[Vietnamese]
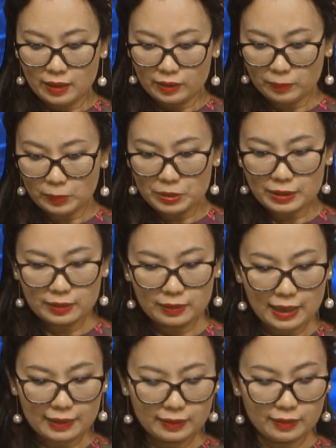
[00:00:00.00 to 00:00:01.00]
Chúng tôi sẽ trở
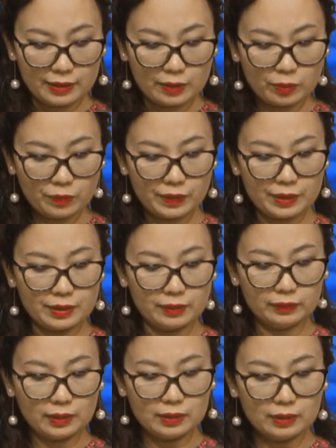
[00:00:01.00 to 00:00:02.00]
lại để gửi đến quý vị những
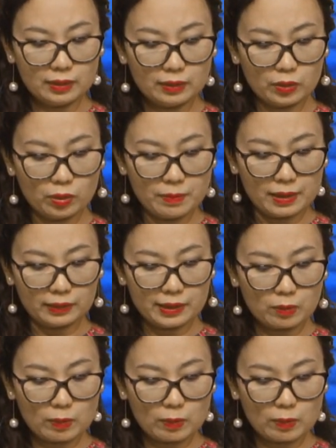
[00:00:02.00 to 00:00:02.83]
tin tức nổi bật liên